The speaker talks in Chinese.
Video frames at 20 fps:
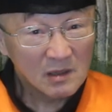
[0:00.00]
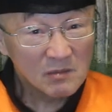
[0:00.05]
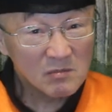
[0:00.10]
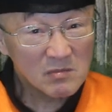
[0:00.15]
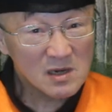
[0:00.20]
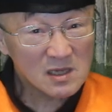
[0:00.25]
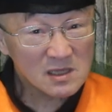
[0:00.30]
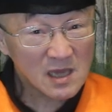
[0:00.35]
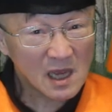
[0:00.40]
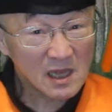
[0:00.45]

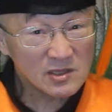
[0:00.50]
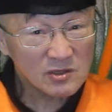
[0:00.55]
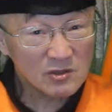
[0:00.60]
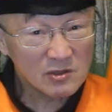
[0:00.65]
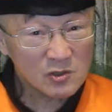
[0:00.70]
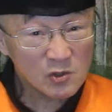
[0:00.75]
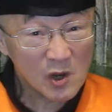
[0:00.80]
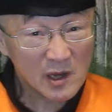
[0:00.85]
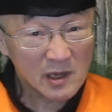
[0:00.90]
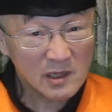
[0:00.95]
我参
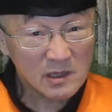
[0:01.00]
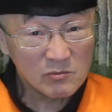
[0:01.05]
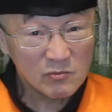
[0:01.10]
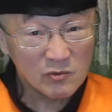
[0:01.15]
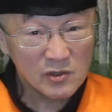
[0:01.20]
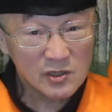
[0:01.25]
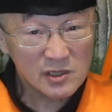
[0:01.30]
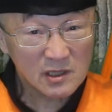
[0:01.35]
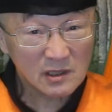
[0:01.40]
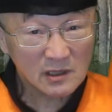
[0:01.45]
加蔡英
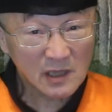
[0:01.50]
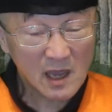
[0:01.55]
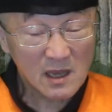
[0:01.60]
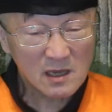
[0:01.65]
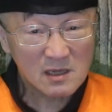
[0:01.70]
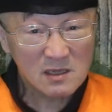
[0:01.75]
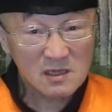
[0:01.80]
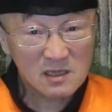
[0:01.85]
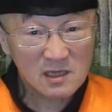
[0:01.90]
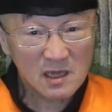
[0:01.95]
文，这个泰
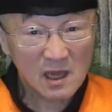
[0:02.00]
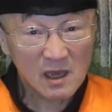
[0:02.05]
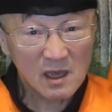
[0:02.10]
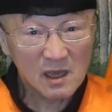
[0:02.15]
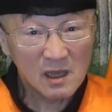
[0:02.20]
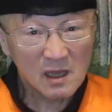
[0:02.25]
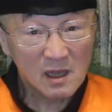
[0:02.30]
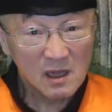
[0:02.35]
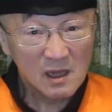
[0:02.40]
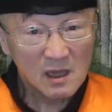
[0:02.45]
格
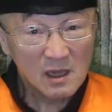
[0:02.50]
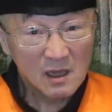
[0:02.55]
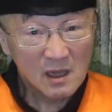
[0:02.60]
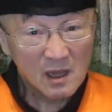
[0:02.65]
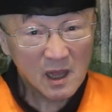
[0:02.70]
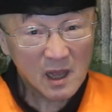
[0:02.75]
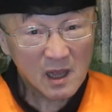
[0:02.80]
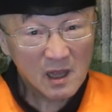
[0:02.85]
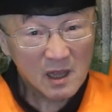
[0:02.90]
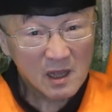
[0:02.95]
生，
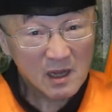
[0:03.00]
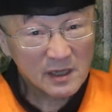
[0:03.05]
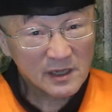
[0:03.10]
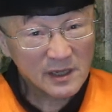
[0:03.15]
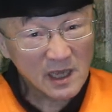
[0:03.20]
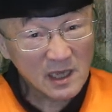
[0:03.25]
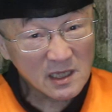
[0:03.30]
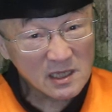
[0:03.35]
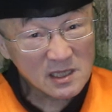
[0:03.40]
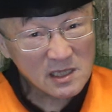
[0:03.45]
哎，
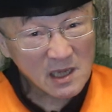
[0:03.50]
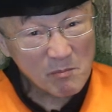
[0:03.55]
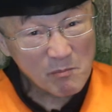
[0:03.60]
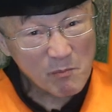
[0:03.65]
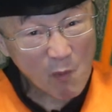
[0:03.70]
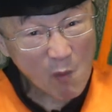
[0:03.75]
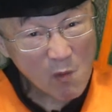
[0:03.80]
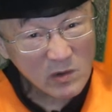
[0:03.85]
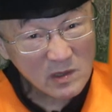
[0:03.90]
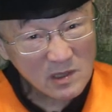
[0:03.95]
连一张
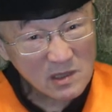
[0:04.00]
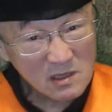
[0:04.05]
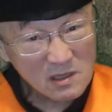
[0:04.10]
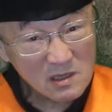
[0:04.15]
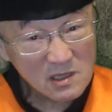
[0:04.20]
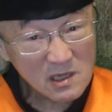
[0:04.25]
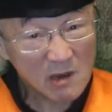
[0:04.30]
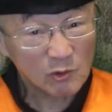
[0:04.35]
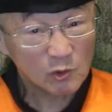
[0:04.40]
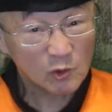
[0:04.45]
博
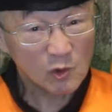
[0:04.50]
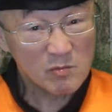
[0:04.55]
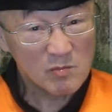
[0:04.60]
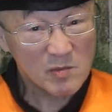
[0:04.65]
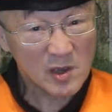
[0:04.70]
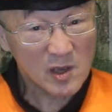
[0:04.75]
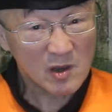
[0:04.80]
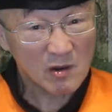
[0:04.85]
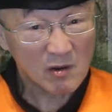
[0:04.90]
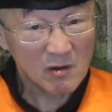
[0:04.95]
士照都
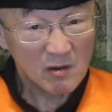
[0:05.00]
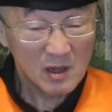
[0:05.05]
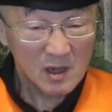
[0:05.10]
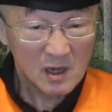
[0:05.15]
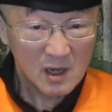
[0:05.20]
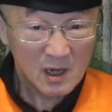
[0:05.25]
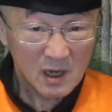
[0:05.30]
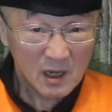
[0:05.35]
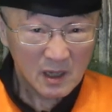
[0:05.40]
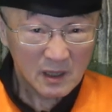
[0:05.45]
没有。
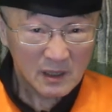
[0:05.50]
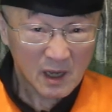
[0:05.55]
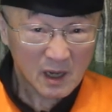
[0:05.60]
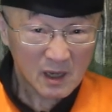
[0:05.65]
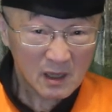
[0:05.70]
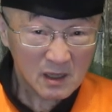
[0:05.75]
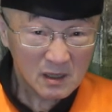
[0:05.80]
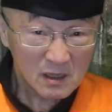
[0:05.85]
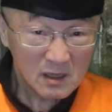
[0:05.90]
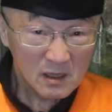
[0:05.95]
人
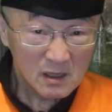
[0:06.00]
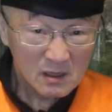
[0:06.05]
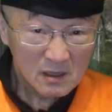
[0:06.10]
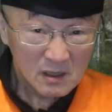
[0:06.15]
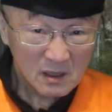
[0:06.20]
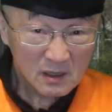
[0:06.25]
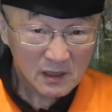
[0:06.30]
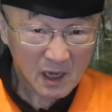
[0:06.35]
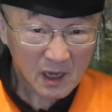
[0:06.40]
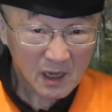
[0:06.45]
家
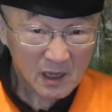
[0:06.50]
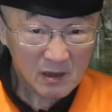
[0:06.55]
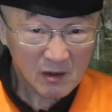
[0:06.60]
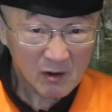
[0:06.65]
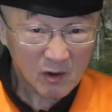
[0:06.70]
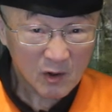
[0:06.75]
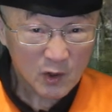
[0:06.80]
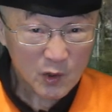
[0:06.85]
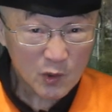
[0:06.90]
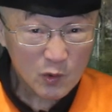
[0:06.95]
人家
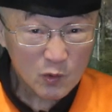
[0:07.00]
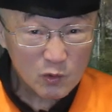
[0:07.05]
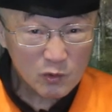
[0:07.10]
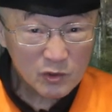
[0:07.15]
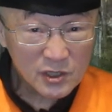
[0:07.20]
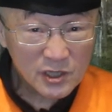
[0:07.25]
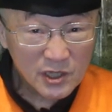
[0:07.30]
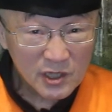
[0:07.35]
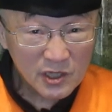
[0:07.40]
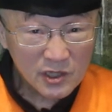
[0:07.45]
吼，
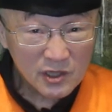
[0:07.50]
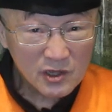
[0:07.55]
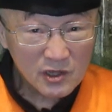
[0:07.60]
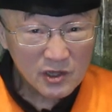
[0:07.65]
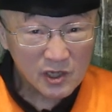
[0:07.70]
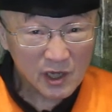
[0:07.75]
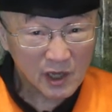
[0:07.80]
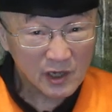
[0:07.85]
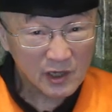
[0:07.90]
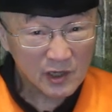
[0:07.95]
刘清
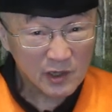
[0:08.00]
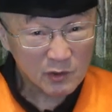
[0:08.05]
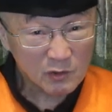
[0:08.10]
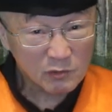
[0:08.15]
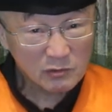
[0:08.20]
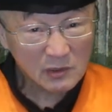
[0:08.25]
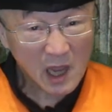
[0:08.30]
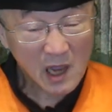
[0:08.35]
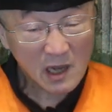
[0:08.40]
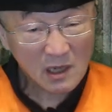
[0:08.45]
田，
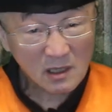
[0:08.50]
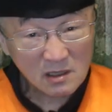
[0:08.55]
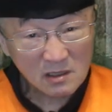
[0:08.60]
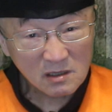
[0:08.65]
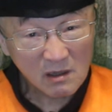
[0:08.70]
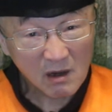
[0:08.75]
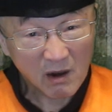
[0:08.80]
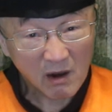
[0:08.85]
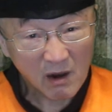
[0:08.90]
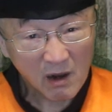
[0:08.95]
刘大
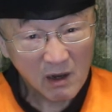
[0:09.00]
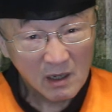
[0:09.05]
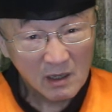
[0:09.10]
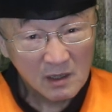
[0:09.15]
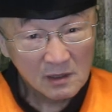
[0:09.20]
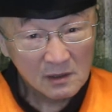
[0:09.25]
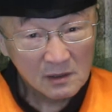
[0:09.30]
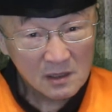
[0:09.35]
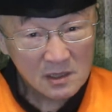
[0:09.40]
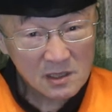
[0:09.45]
哥哦。
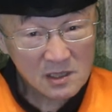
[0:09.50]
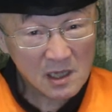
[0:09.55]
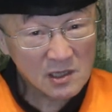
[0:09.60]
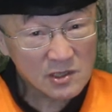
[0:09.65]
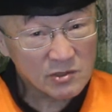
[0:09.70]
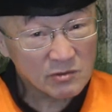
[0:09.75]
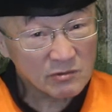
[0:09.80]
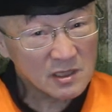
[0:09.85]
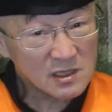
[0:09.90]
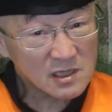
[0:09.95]

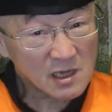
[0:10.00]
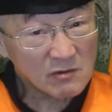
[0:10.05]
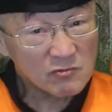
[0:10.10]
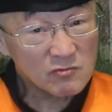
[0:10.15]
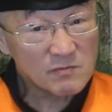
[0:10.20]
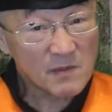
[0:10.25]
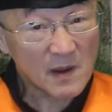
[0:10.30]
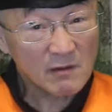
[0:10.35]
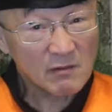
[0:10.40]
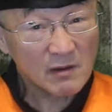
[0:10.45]
征求一张
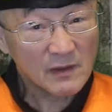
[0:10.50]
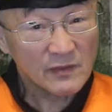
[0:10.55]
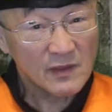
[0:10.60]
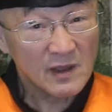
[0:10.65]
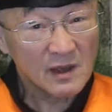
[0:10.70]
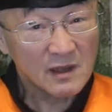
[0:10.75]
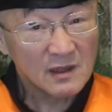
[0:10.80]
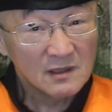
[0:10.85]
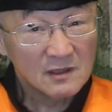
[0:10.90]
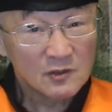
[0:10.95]
五百万，
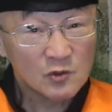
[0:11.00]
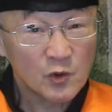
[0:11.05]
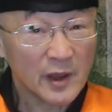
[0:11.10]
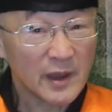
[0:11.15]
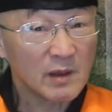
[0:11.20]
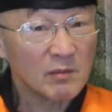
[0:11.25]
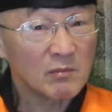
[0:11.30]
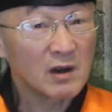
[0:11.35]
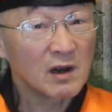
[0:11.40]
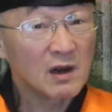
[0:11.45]
吹
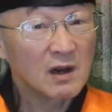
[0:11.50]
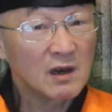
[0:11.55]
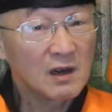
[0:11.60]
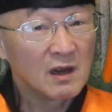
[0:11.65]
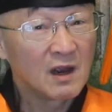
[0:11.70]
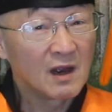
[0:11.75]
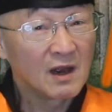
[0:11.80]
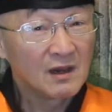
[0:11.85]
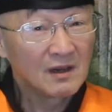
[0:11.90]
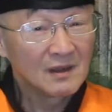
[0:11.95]
也无
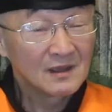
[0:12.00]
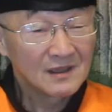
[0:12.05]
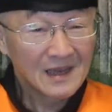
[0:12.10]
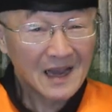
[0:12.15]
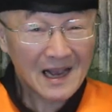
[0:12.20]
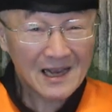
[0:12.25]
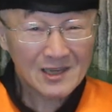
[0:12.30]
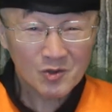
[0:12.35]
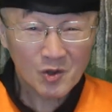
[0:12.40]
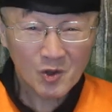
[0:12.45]

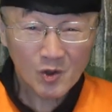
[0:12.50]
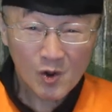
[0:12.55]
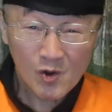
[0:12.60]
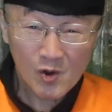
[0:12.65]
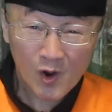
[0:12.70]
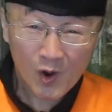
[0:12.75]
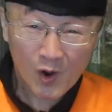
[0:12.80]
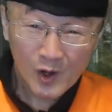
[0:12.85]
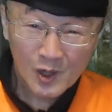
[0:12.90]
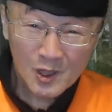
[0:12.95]
啊！所以讲
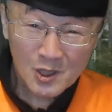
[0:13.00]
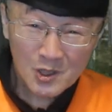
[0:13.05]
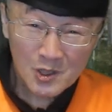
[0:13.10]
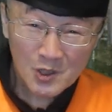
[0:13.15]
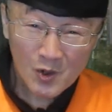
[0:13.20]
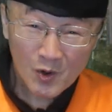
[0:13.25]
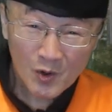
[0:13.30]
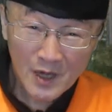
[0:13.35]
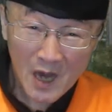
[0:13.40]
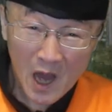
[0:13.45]
哦，
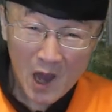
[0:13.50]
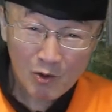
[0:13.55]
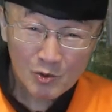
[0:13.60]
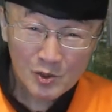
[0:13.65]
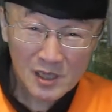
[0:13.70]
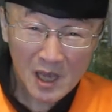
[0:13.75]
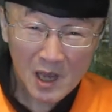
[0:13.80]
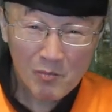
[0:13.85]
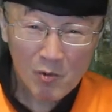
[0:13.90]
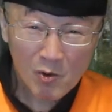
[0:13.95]
这种绕
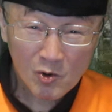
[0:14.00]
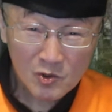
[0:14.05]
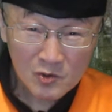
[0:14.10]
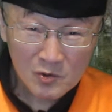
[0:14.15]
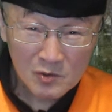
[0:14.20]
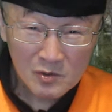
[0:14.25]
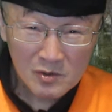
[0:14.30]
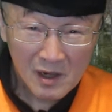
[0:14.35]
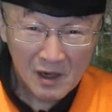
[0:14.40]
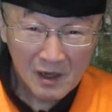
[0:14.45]
腮破
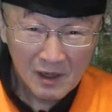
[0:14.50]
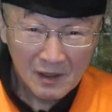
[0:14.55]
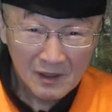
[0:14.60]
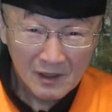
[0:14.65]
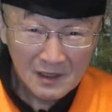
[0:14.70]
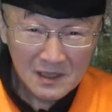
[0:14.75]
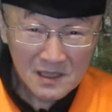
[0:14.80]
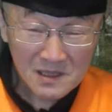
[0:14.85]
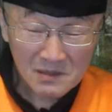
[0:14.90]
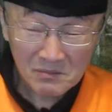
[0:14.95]
书，
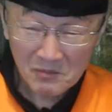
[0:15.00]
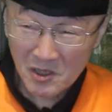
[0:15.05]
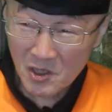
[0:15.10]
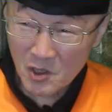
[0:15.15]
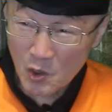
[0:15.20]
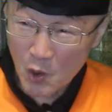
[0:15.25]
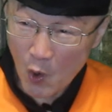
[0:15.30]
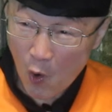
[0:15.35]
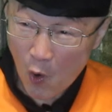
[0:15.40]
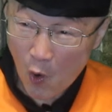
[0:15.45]
什么
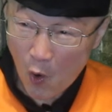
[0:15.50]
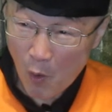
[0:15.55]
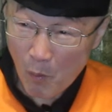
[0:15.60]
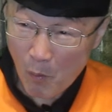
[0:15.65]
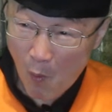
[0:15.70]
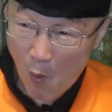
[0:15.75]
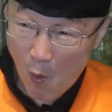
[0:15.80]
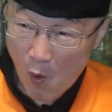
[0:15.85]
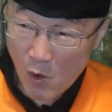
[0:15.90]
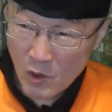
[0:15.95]
有
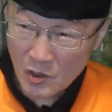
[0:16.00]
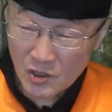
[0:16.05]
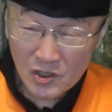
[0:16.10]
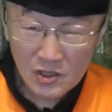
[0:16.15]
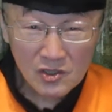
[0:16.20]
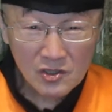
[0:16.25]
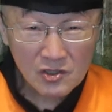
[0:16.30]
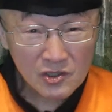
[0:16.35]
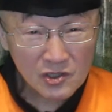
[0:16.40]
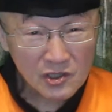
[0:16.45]
博
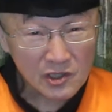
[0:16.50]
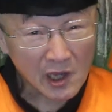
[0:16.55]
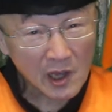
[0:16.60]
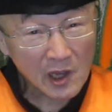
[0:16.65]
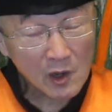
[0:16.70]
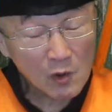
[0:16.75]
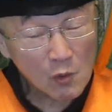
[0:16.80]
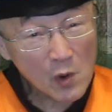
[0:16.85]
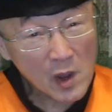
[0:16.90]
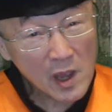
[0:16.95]
士
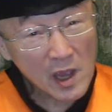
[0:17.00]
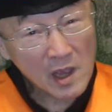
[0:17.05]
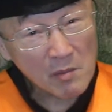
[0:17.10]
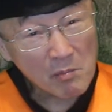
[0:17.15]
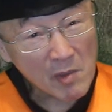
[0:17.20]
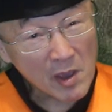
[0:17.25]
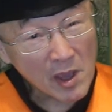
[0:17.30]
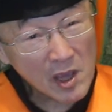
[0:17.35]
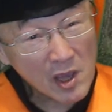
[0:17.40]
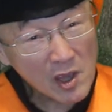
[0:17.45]
学位
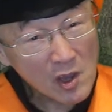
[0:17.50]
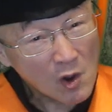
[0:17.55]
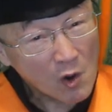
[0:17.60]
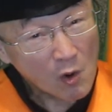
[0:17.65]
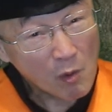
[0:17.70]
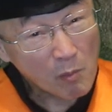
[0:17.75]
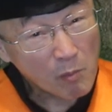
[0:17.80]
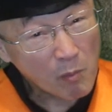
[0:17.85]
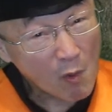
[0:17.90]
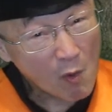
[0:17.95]
没
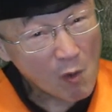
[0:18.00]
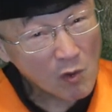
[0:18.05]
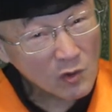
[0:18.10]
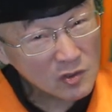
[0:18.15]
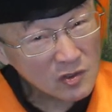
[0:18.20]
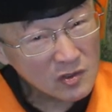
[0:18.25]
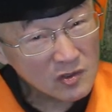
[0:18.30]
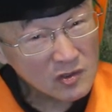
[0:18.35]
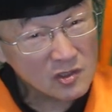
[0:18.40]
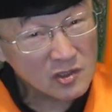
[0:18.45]
有博
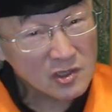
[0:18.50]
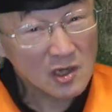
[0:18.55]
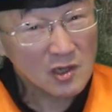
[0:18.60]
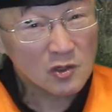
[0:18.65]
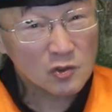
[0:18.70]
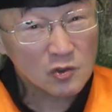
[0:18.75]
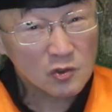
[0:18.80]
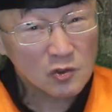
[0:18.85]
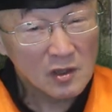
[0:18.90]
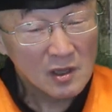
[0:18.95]
士
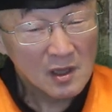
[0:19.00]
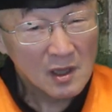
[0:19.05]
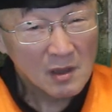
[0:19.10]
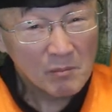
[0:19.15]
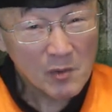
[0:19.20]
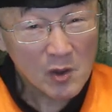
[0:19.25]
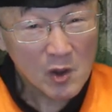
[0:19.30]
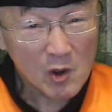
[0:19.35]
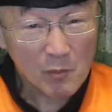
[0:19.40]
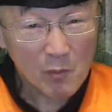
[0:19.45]
证，
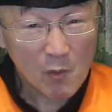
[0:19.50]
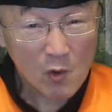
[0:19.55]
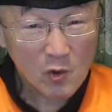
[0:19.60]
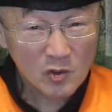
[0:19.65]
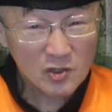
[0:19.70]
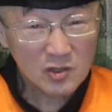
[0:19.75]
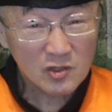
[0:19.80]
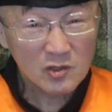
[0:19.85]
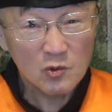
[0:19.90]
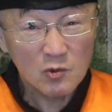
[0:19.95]
没有
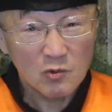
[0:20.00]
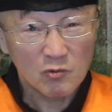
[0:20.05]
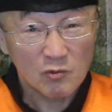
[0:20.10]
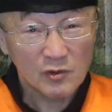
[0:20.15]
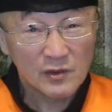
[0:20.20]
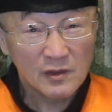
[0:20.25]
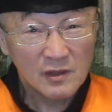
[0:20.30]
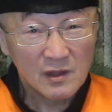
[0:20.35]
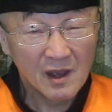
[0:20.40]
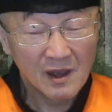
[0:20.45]
博士论文，